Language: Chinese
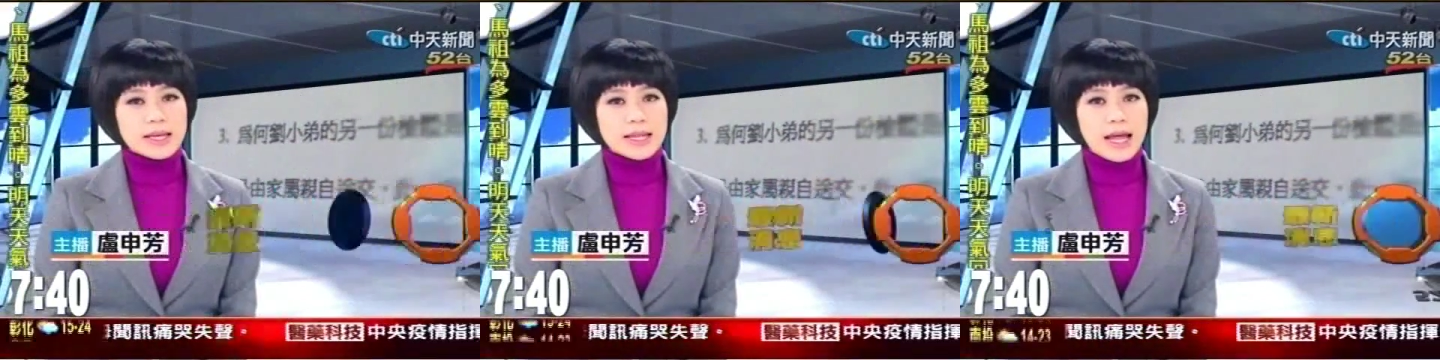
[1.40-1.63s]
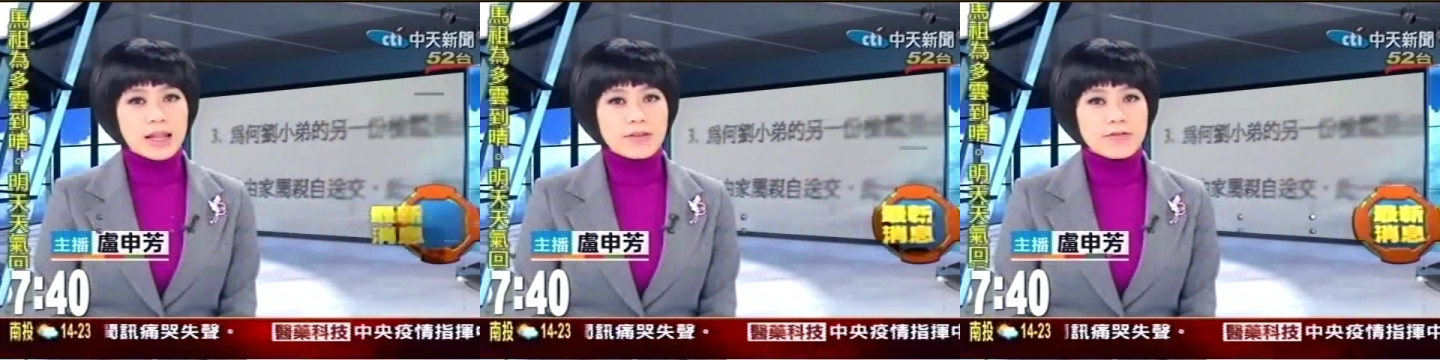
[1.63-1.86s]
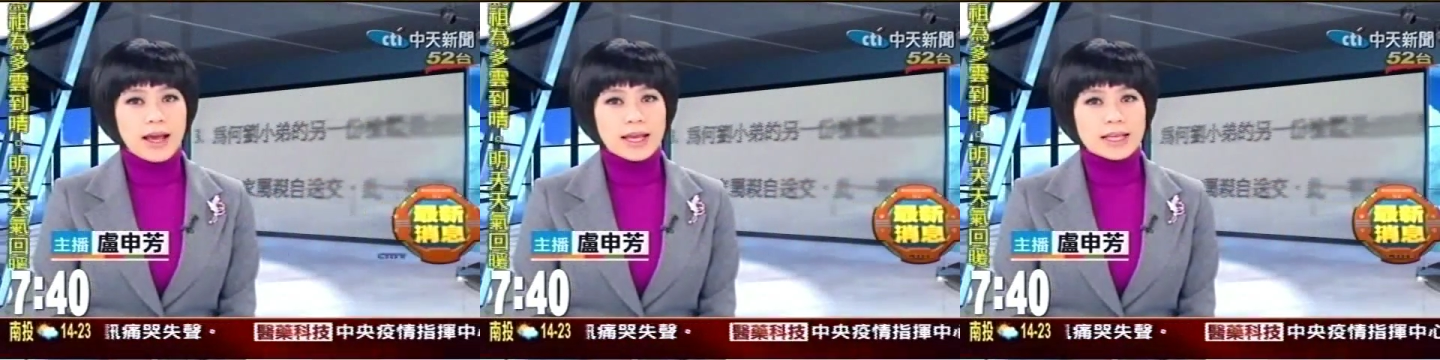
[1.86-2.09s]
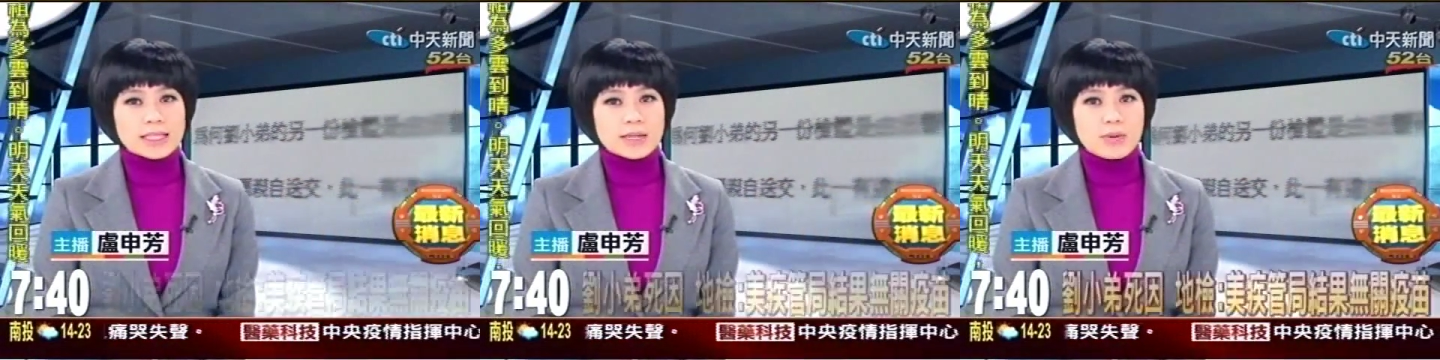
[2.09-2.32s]
弟，他的法
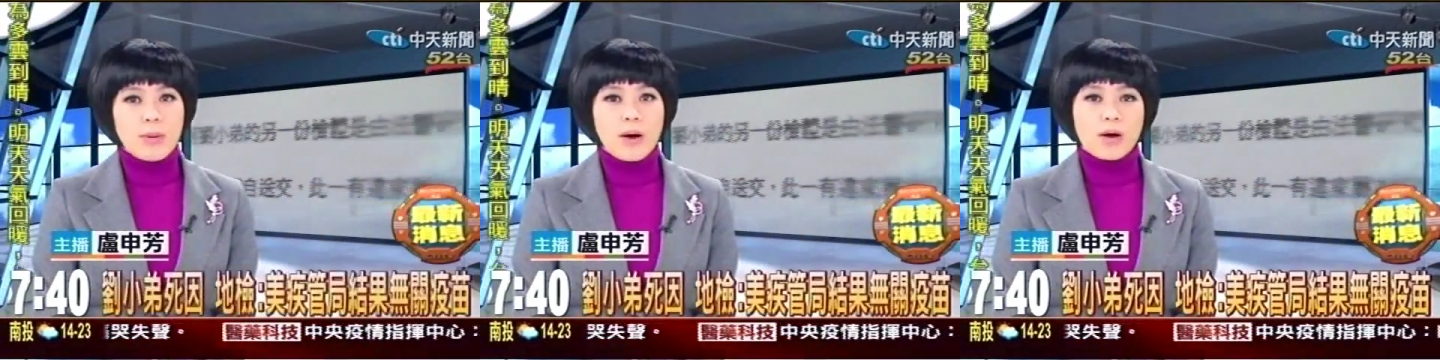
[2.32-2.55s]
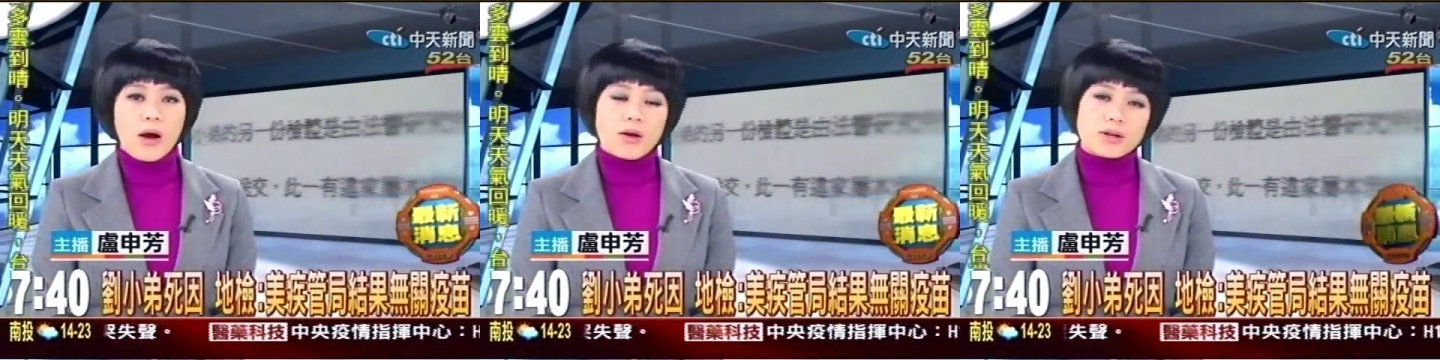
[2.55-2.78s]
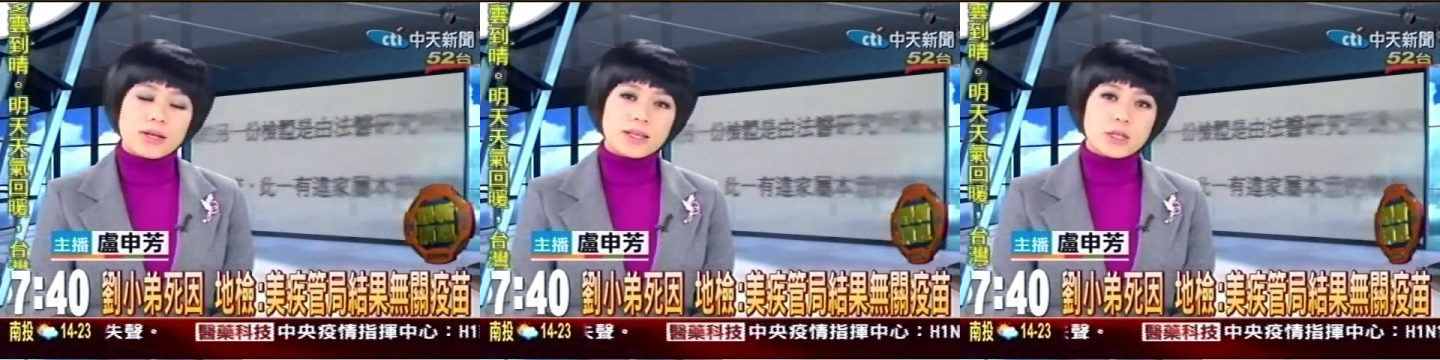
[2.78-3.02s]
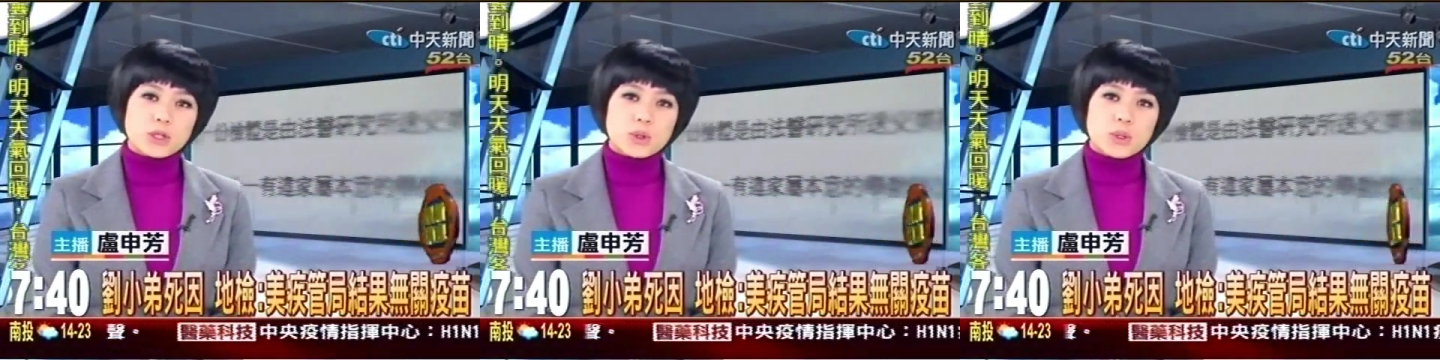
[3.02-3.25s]
医解剖报告
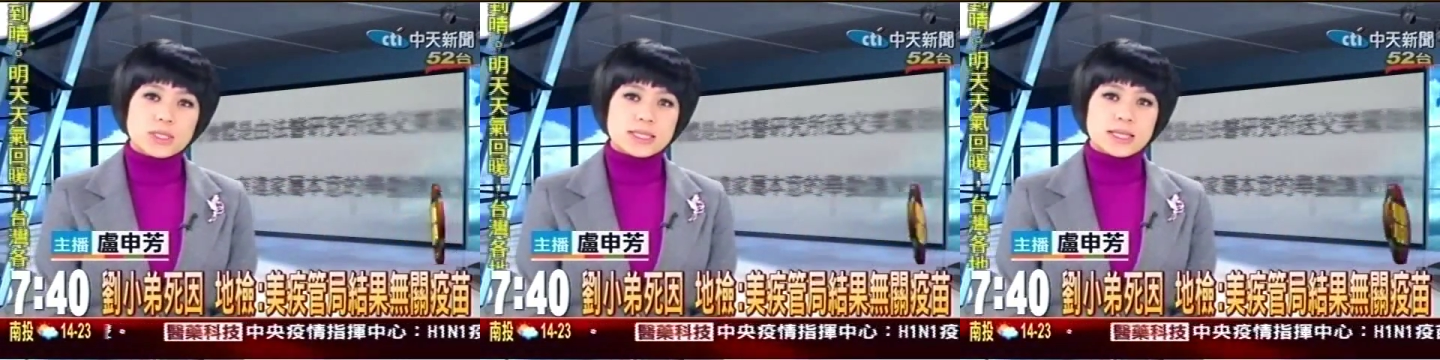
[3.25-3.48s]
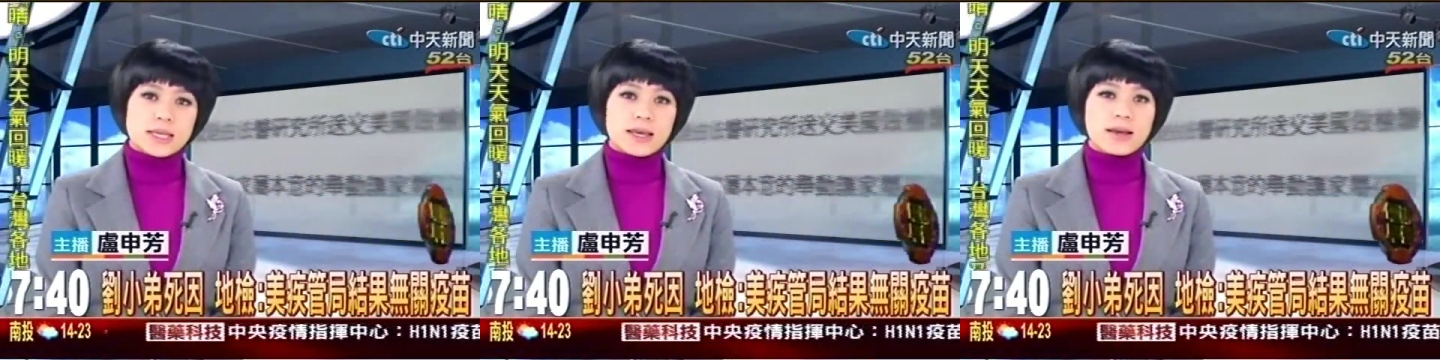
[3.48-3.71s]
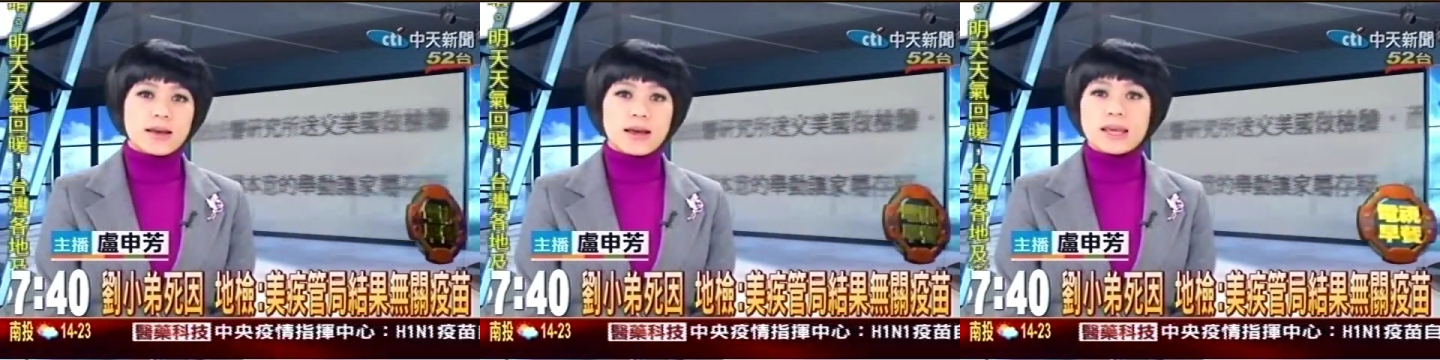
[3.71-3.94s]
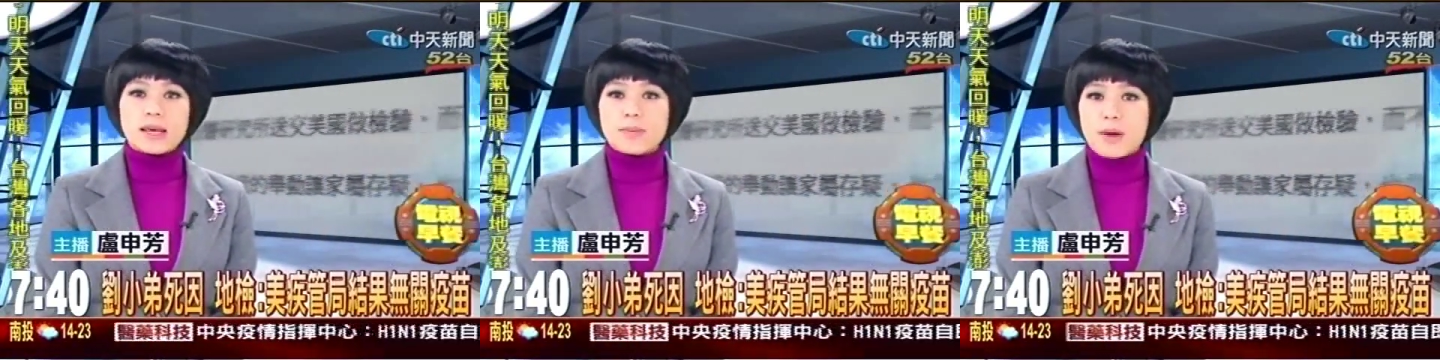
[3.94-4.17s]
认定说死因
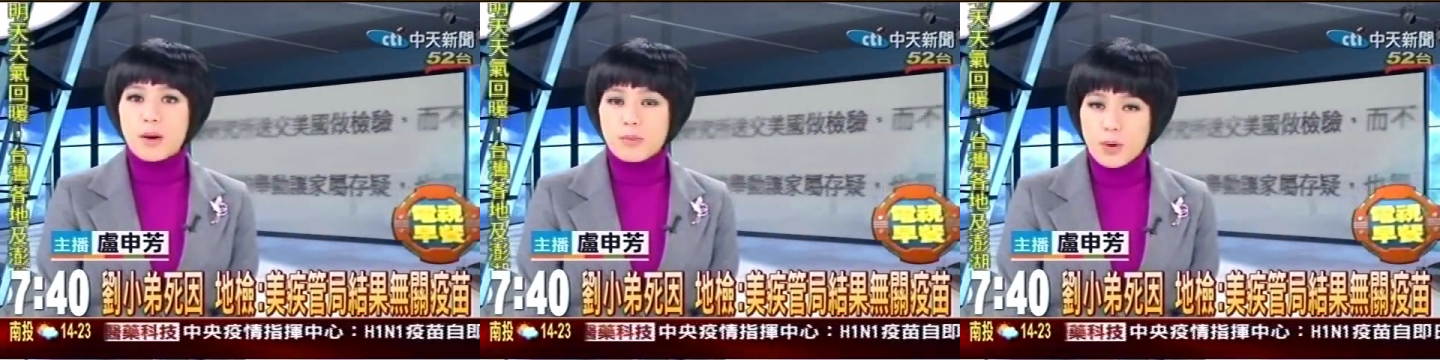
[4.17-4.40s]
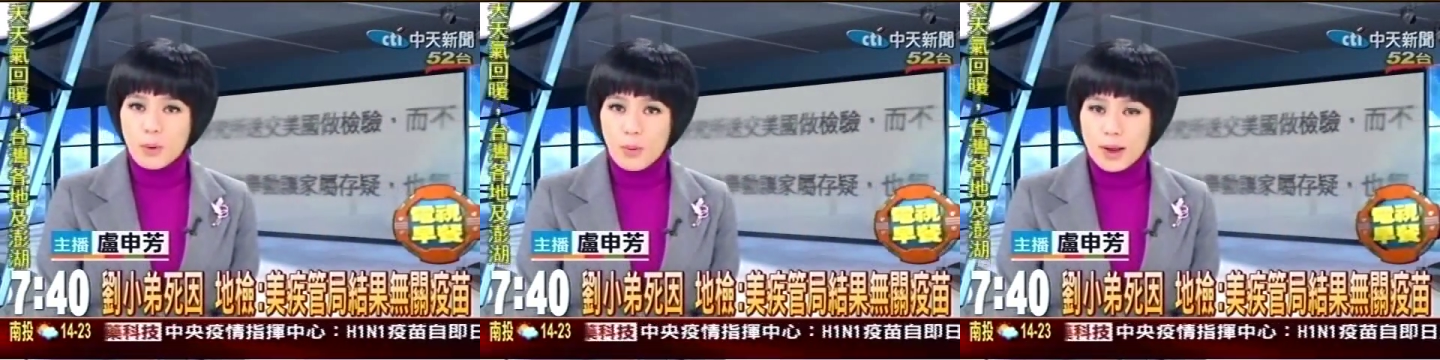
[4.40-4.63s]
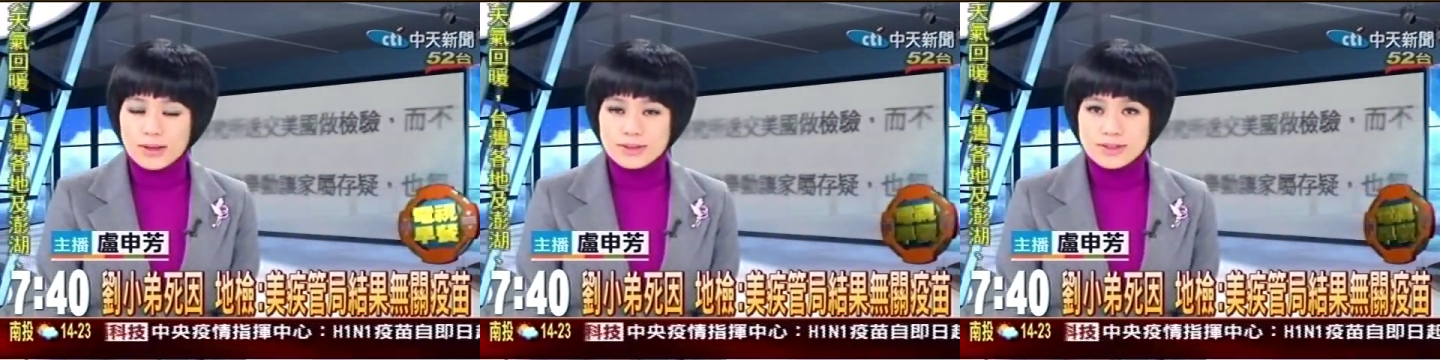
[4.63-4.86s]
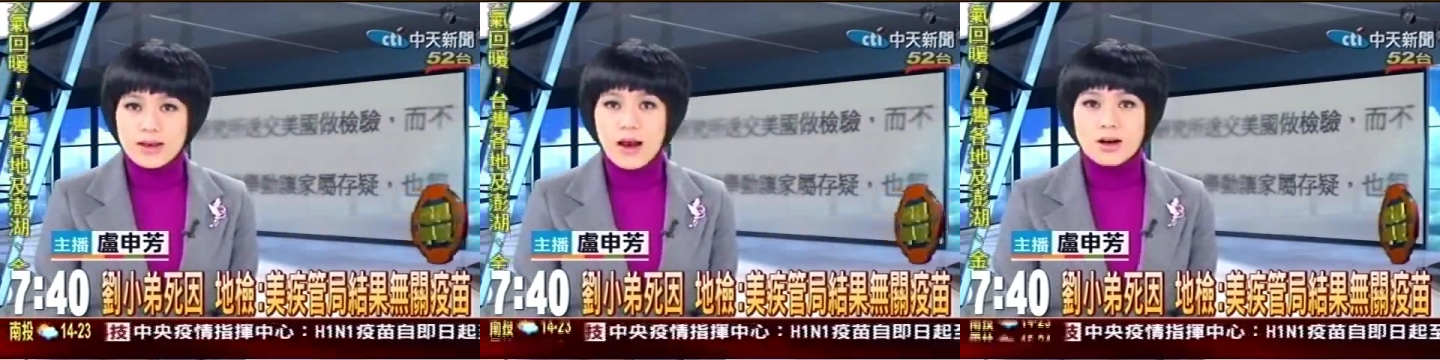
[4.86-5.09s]
跟疫苗没有关系，